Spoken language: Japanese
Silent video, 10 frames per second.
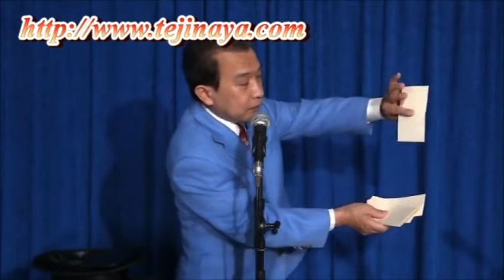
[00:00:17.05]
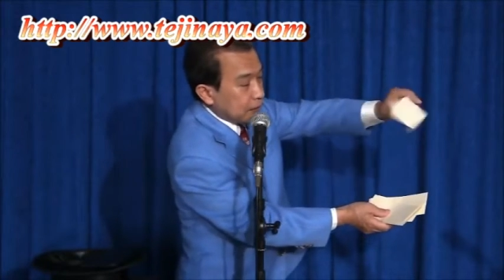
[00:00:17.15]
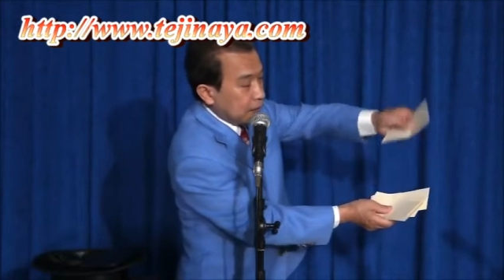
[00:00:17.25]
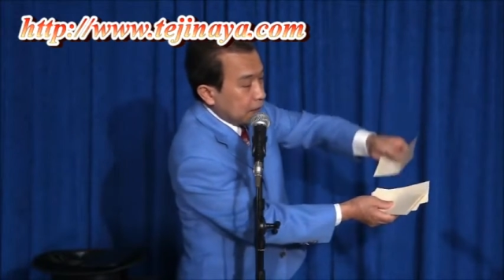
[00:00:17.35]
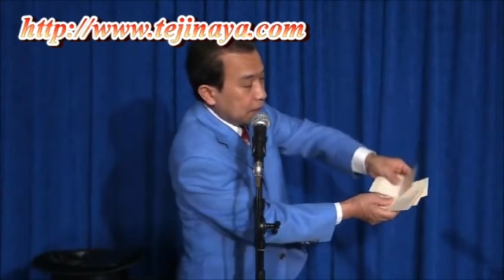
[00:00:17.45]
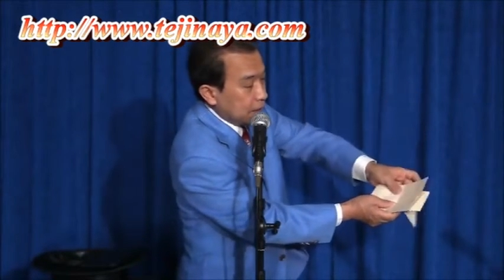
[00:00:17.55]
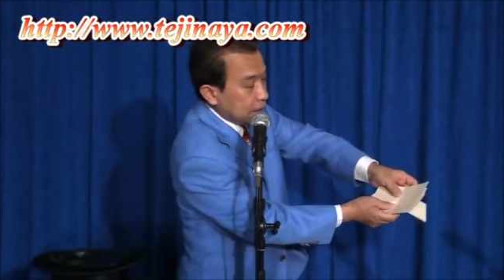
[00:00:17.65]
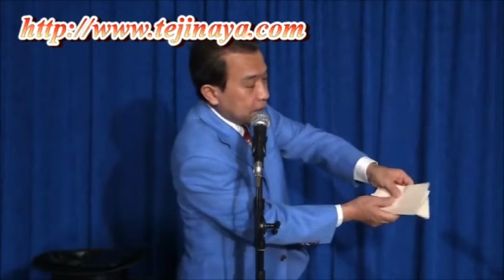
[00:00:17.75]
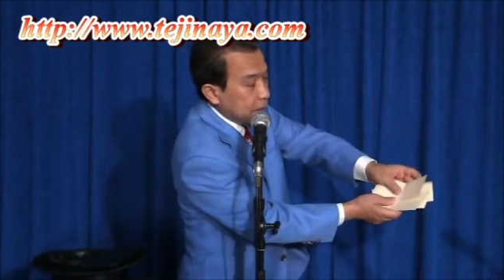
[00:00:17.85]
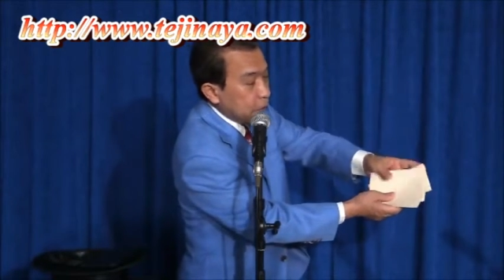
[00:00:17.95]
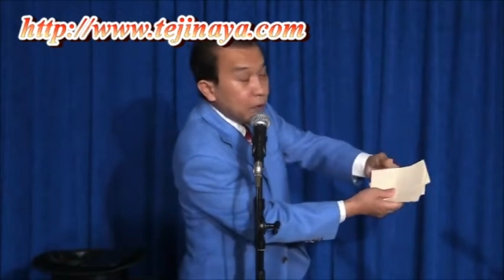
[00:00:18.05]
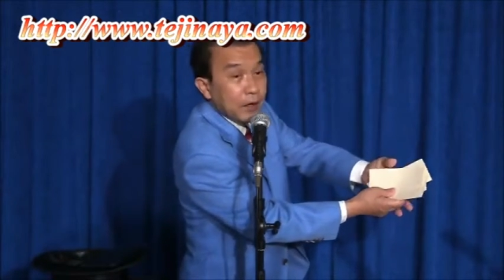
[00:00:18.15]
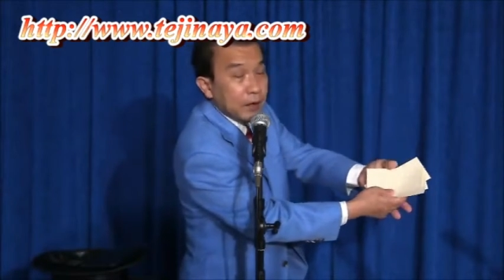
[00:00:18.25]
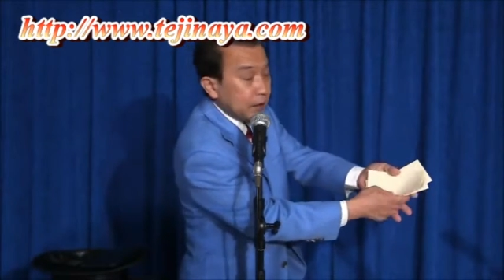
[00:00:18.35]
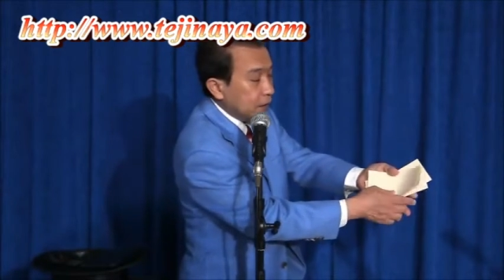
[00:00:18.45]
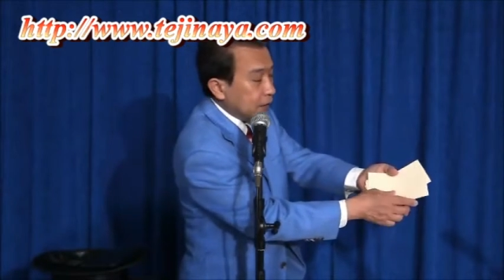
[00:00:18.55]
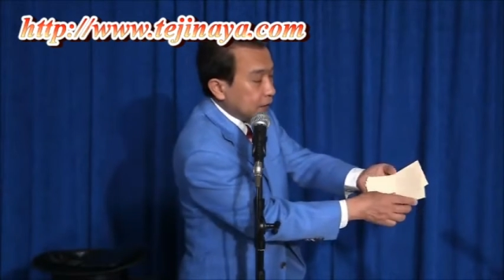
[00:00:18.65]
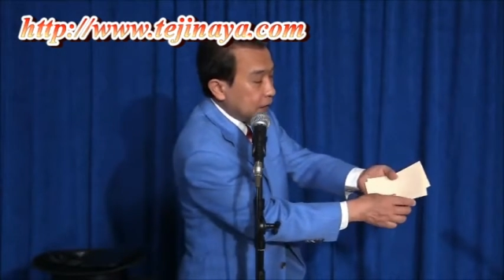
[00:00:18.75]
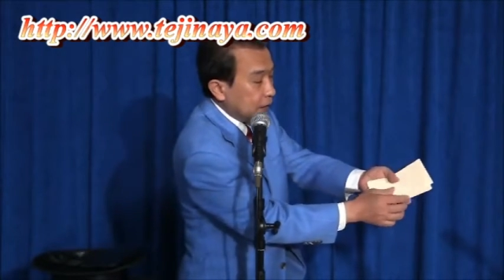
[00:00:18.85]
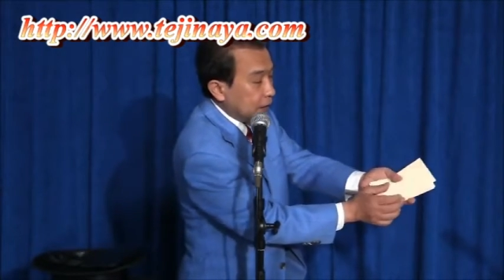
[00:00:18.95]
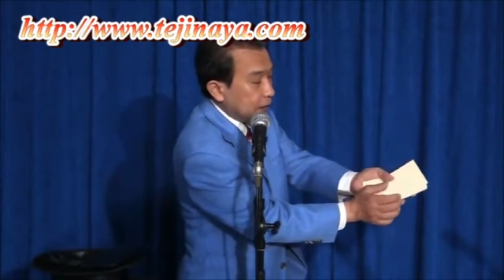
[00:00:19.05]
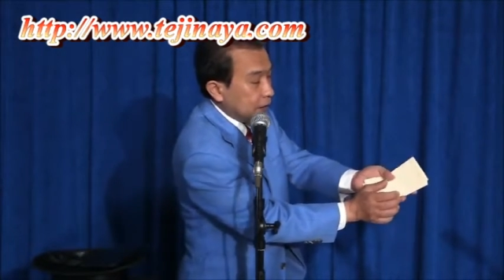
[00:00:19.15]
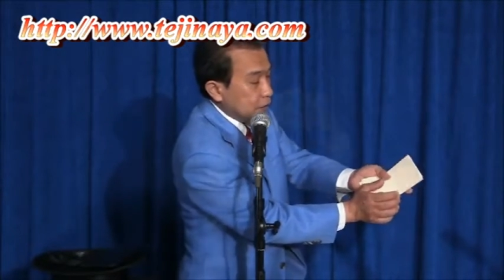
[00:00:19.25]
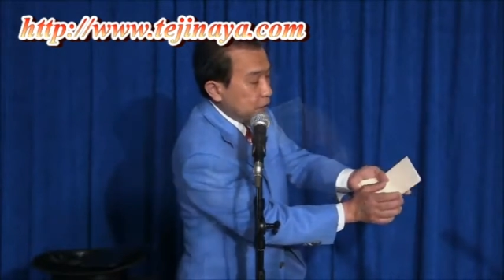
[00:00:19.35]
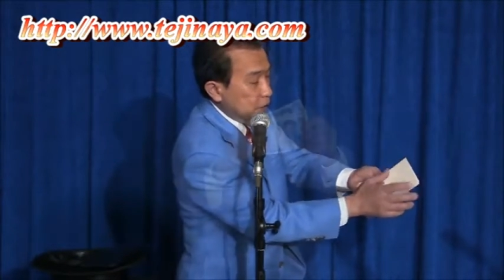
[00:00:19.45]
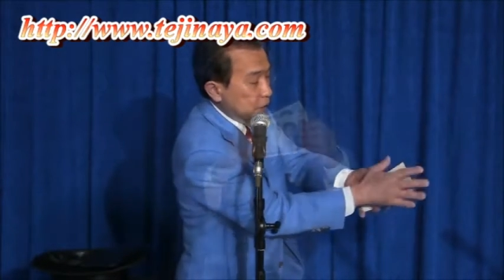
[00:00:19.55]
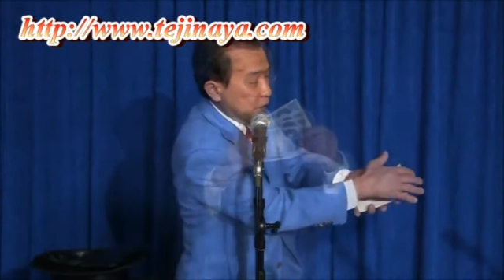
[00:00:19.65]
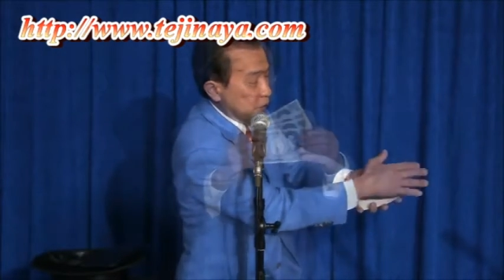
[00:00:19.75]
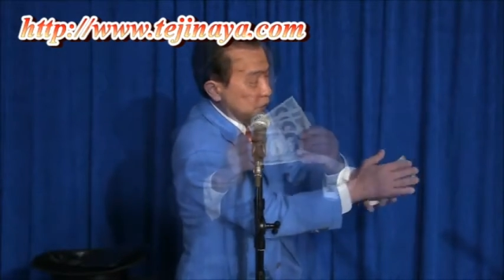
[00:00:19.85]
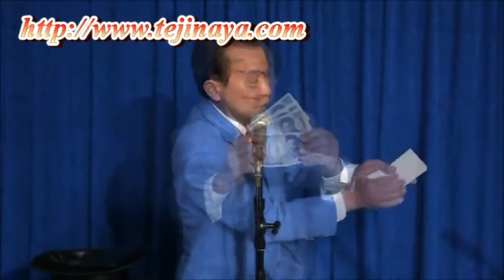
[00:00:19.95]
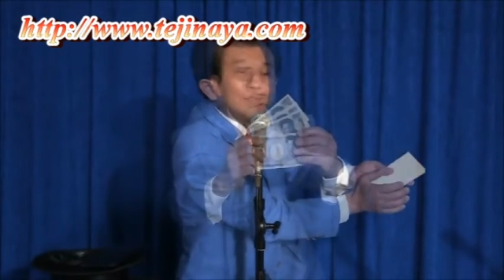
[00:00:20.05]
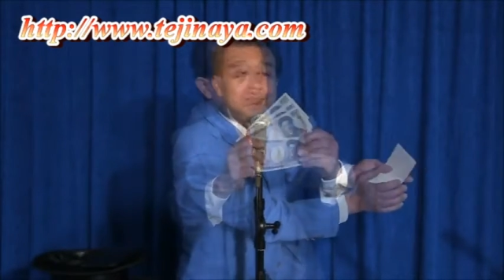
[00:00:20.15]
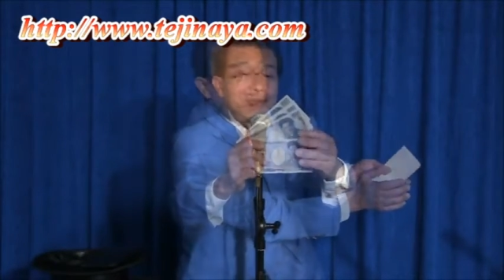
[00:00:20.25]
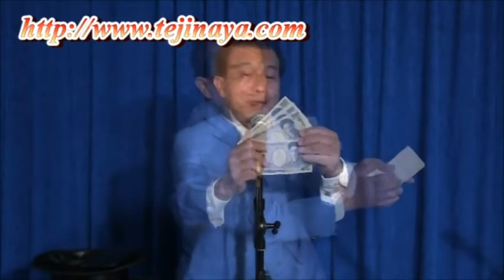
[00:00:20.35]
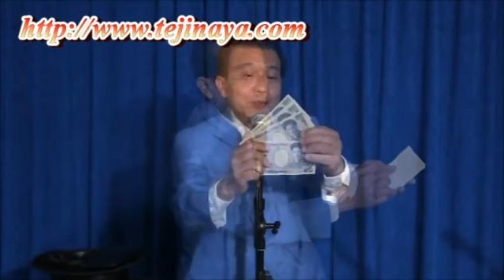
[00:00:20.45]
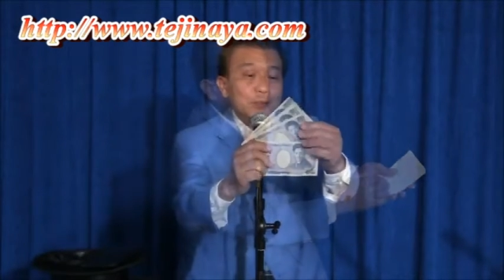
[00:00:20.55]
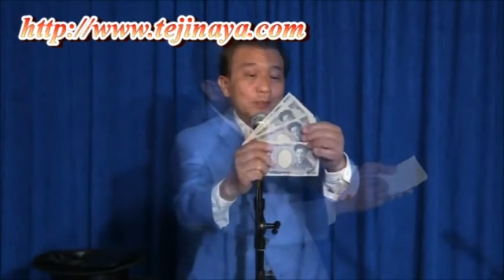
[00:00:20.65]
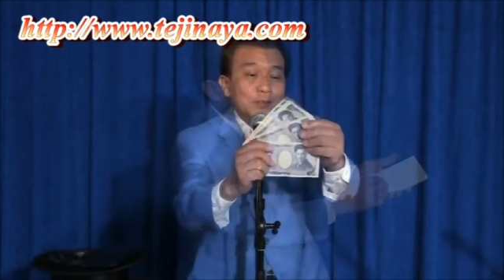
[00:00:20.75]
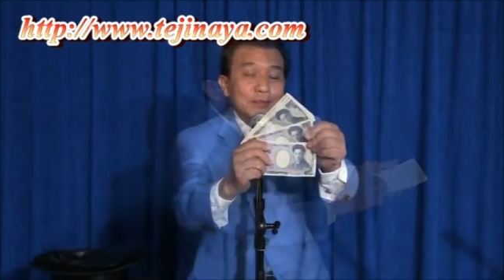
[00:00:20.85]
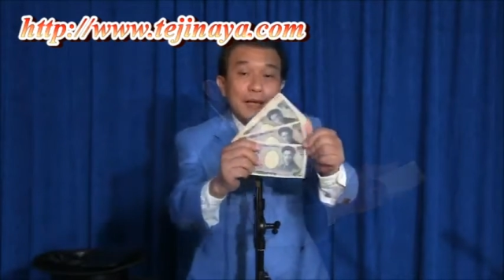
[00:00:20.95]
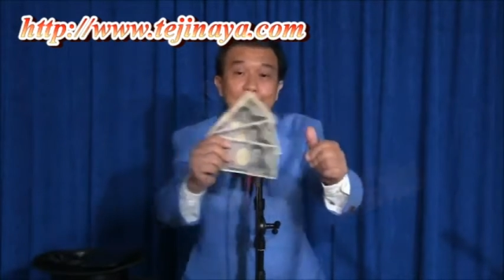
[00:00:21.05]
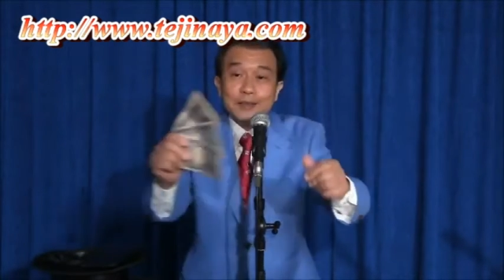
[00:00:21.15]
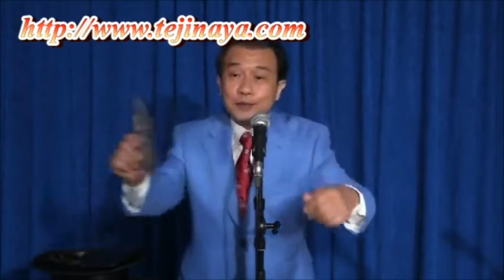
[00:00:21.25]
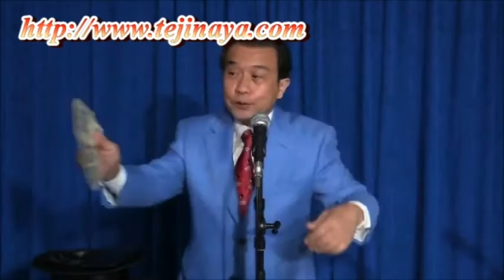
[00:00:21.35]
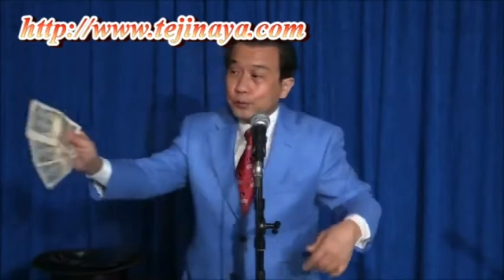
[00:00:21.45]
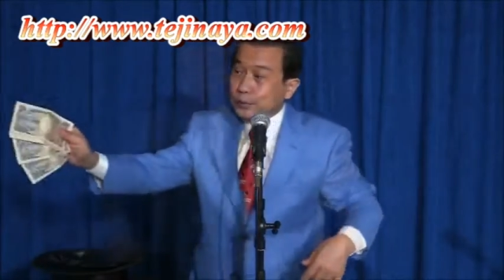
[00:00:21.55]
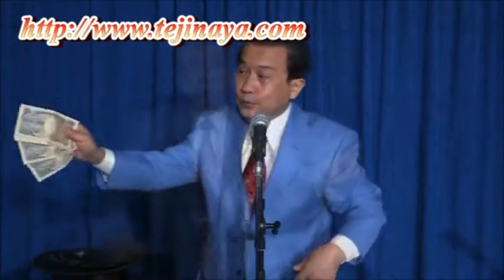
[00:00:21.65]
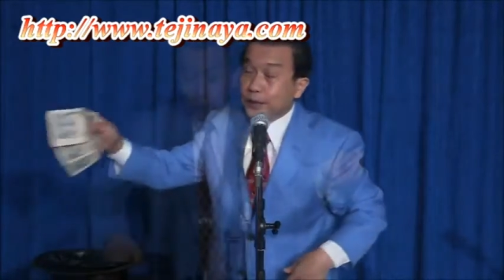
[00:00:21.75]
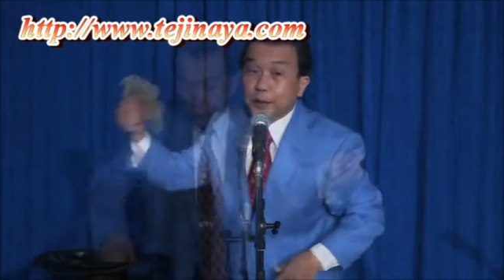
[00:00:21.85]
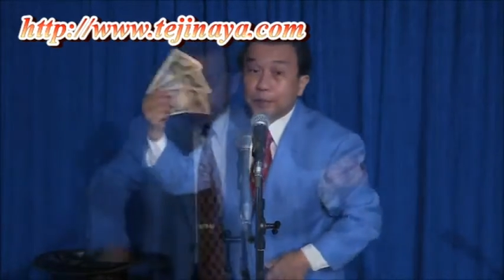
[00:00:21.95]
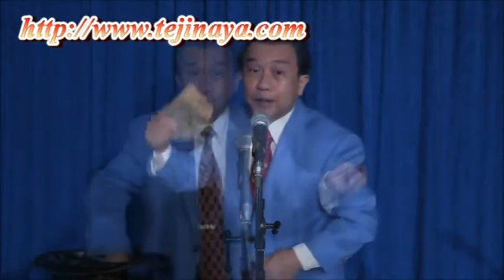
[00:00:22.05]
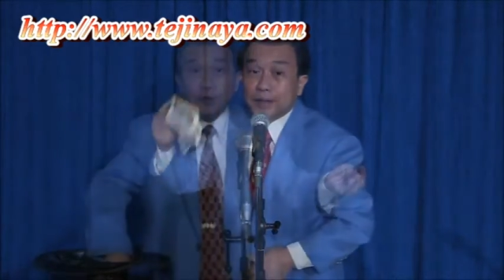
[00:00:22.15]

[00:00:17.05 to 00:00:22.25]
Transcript: 種はないがたくさん増えま